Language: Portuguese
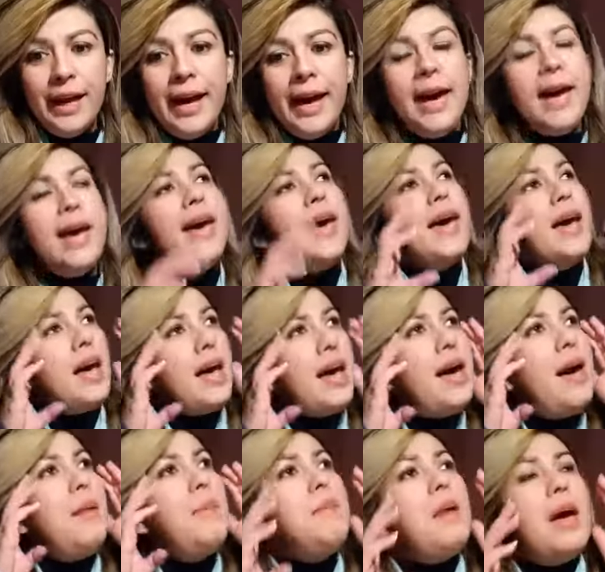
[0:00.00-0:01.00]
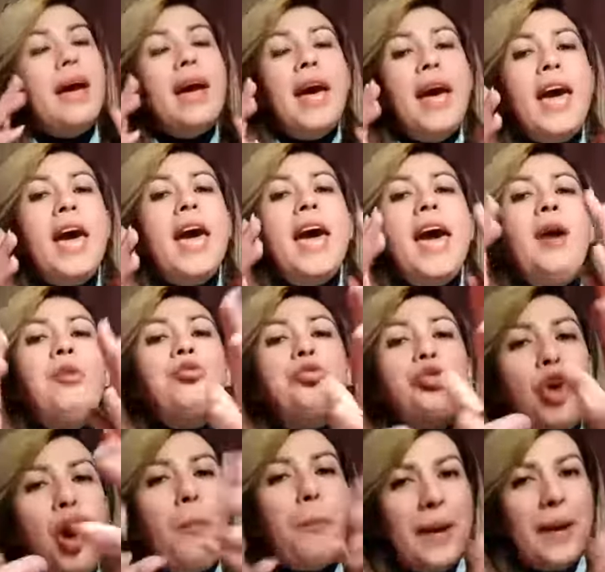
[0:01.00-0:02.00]
É, é, é, é eu
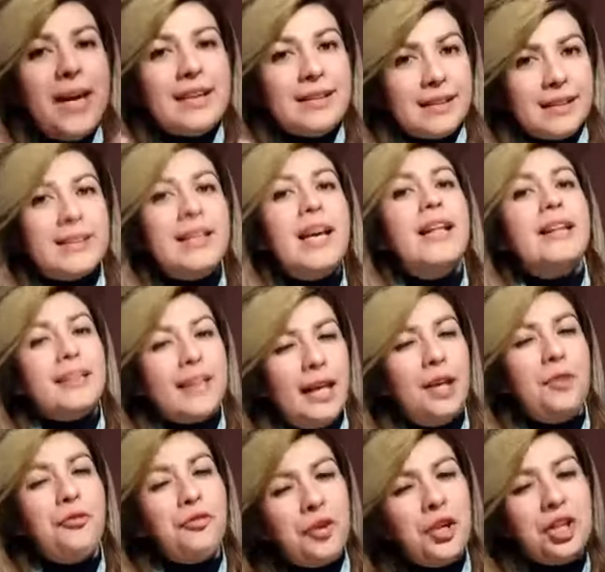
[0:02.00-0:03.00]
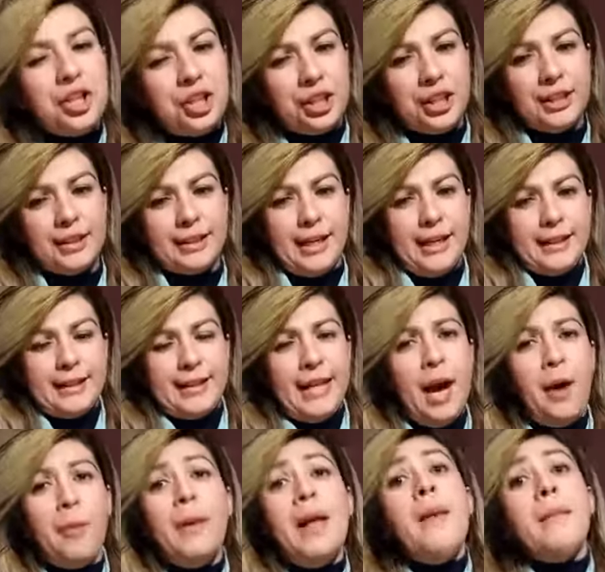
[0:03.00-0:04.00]
tô pensando que ele finge que
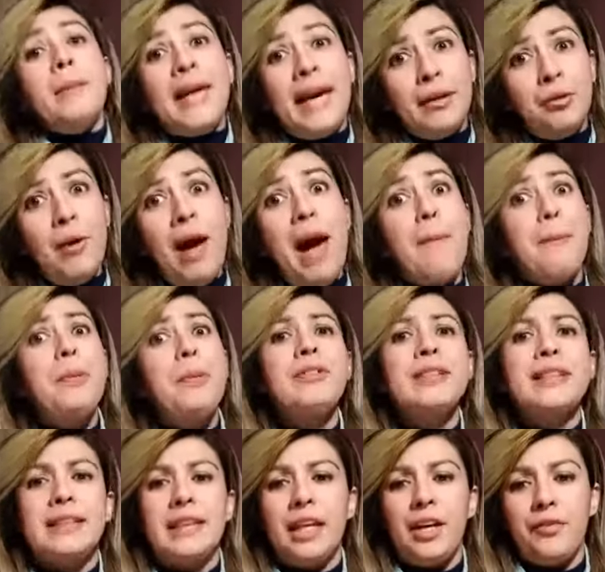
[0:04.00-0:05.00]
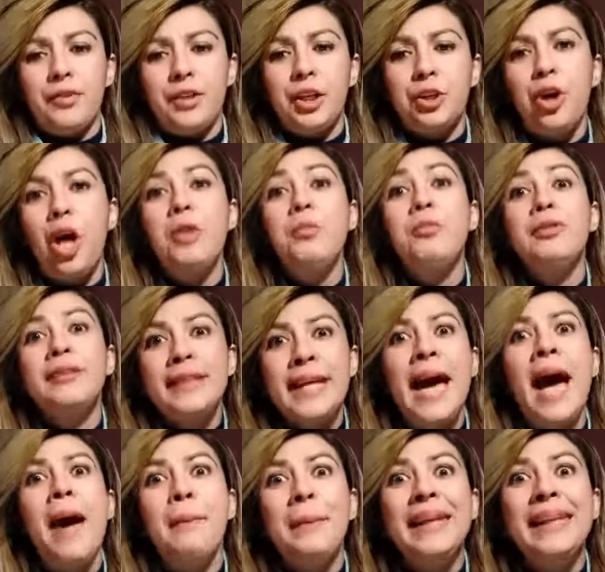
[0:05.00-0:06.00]
esqueceu, porque não é possível que todo mundo
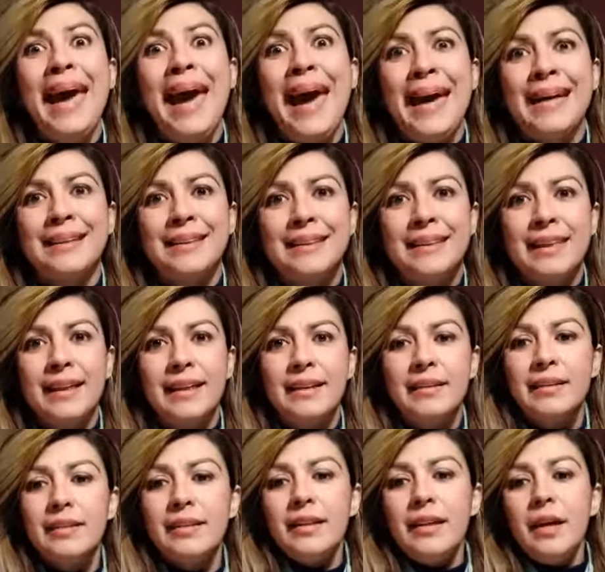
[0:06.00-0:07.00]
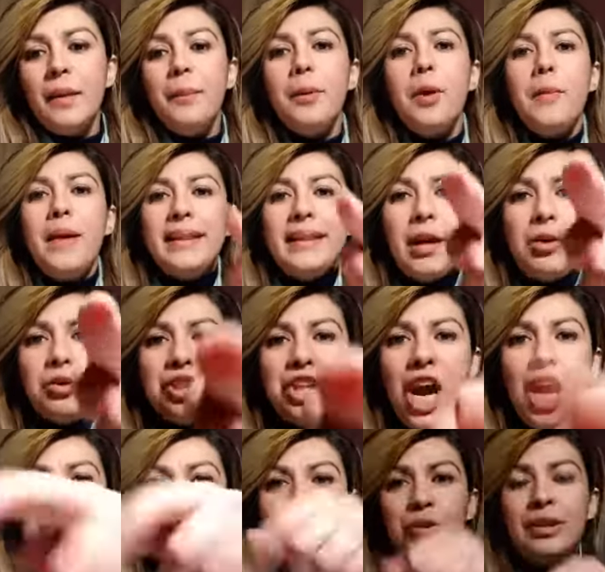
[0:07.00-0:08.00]
tenha amnésia. Prometeu te
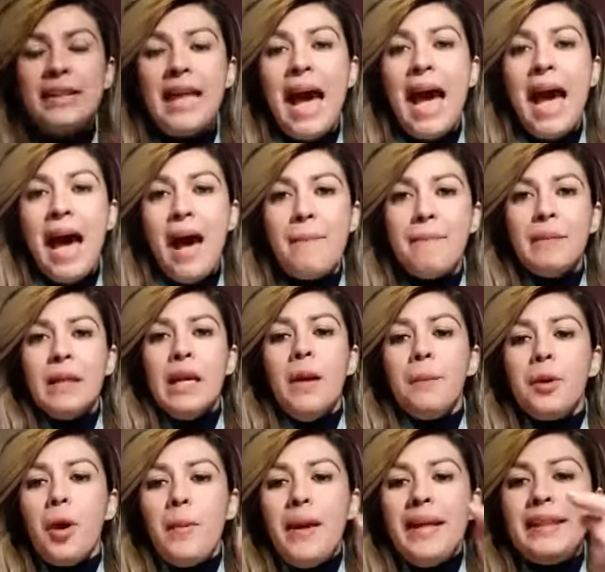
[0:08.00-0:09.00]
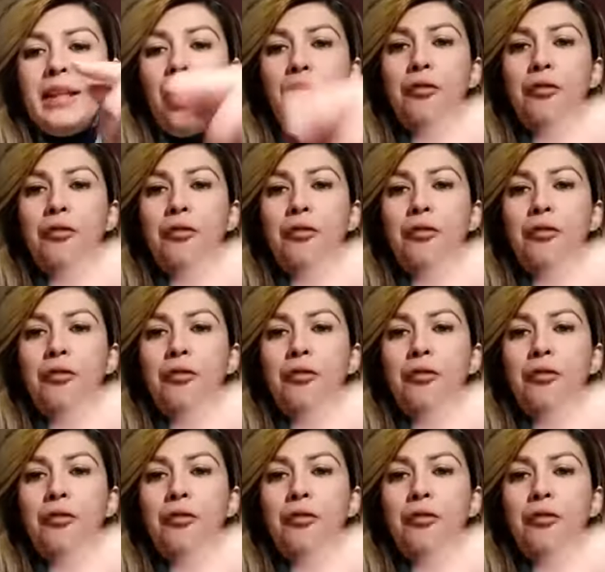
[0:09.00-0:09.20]
ajudar, prometeu